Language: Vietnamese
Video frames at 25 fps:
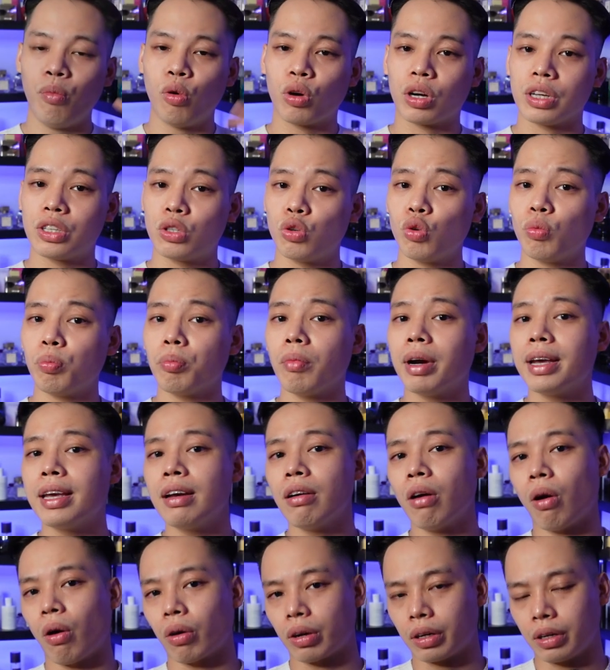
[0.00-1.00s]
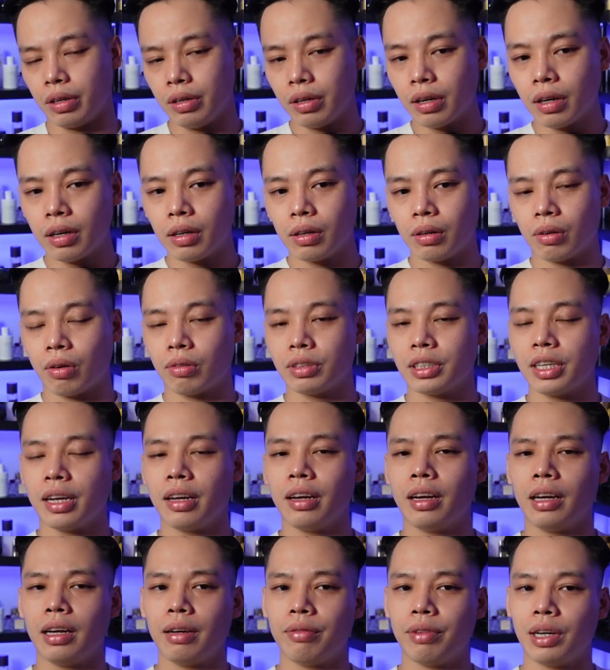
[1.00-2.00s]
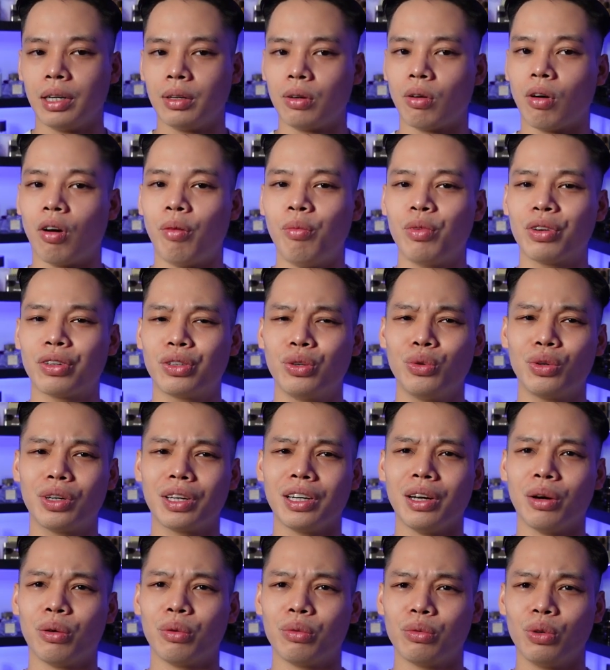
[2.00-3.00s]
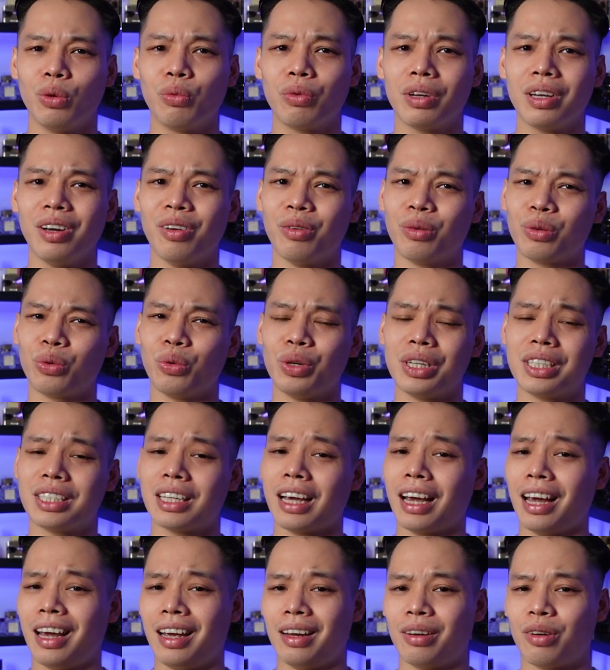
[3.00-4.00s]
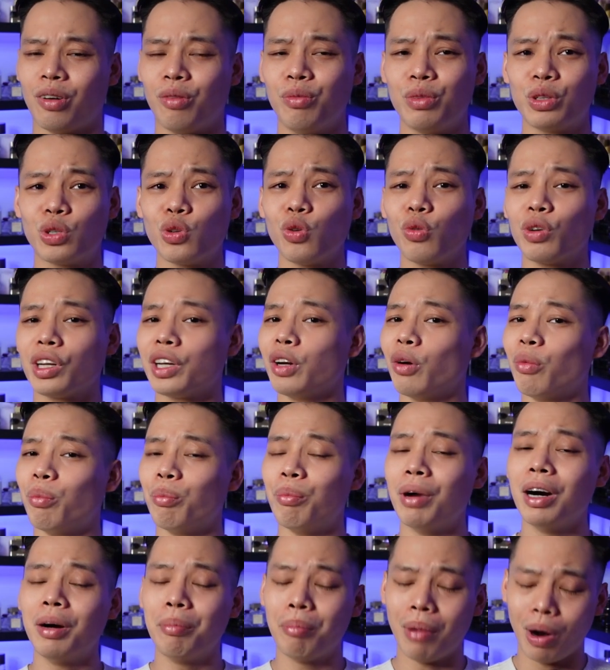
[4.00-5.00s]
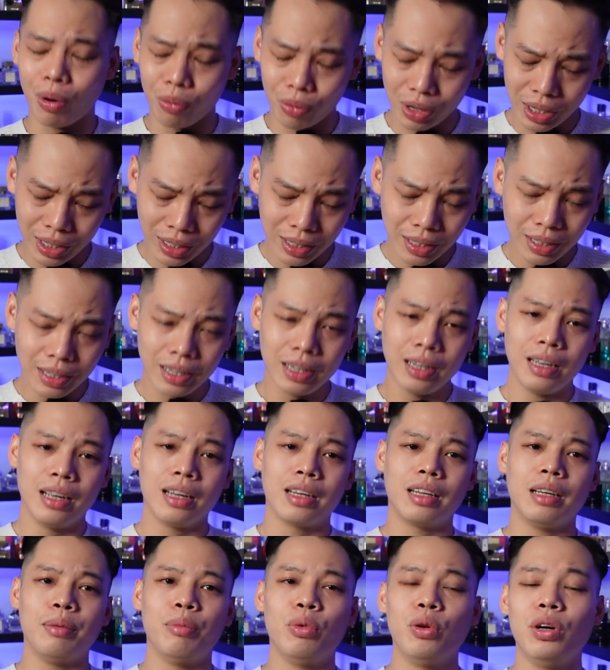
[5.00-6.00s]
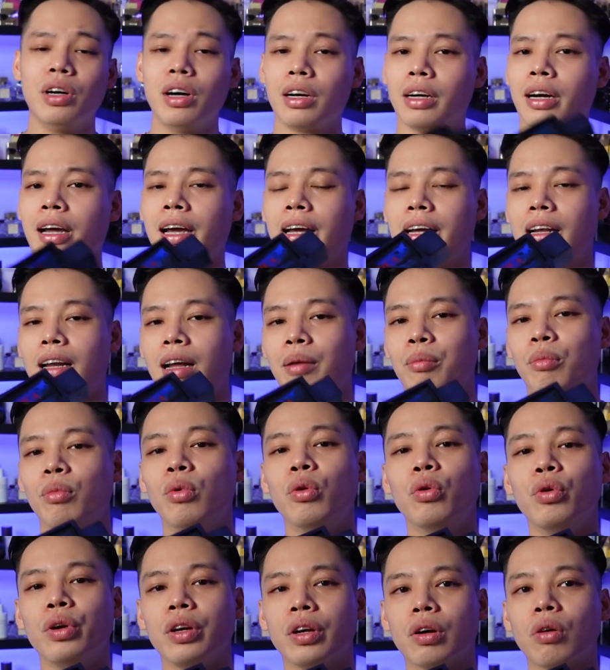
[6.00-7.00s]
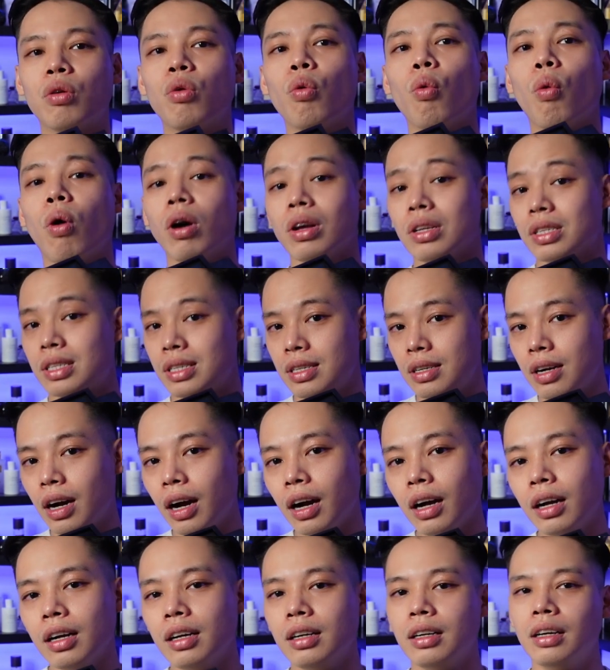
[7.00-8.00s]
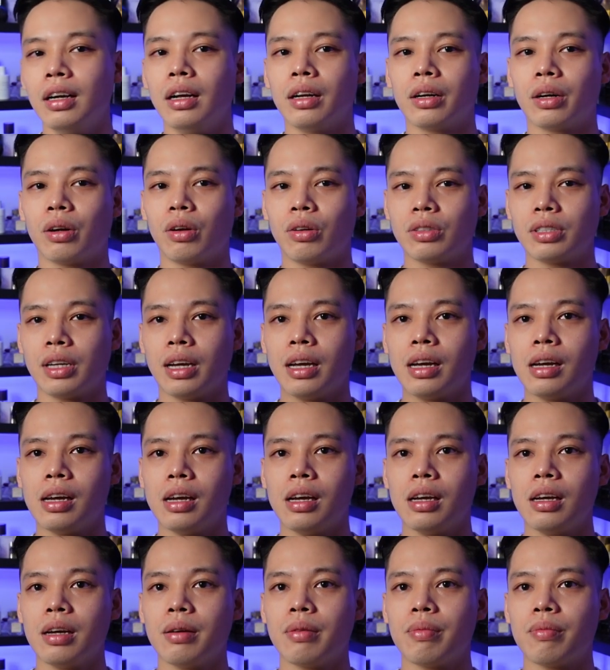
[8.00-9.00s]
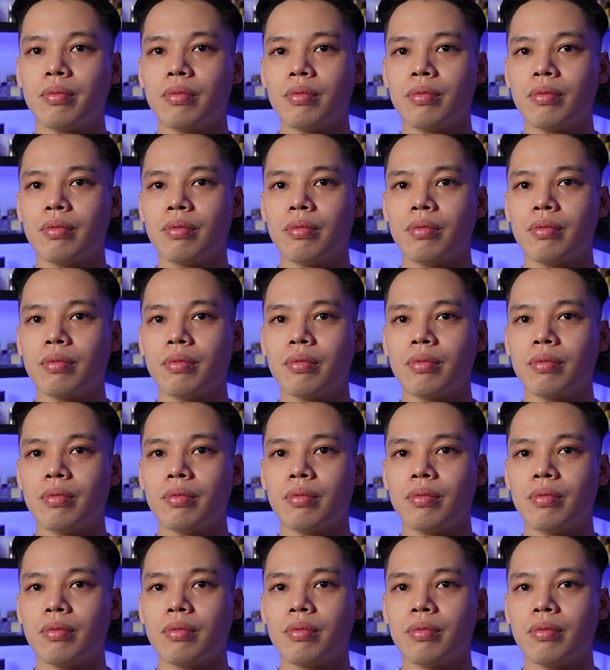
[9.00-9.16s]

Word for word: một cái chút bay ngọt nữa nó sẽ vẫn có một chút kiểu đúng kiểu của trẻ có một chút kiểu mơ mộng ấy thì mùi hương này là mùi của dứa nó sẽ